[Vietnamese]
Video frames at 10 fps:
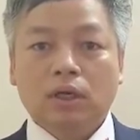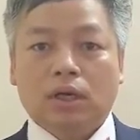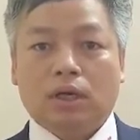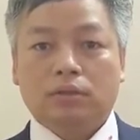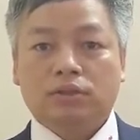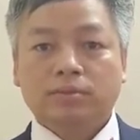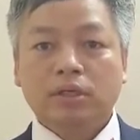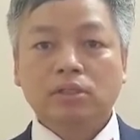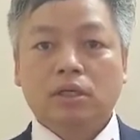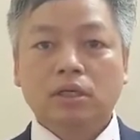uh,
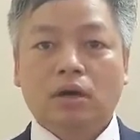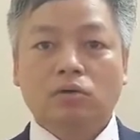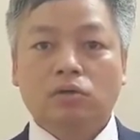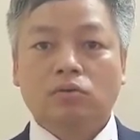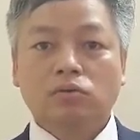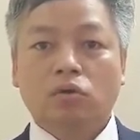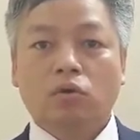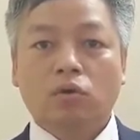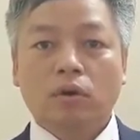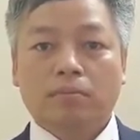chapter dẫn đầu trong số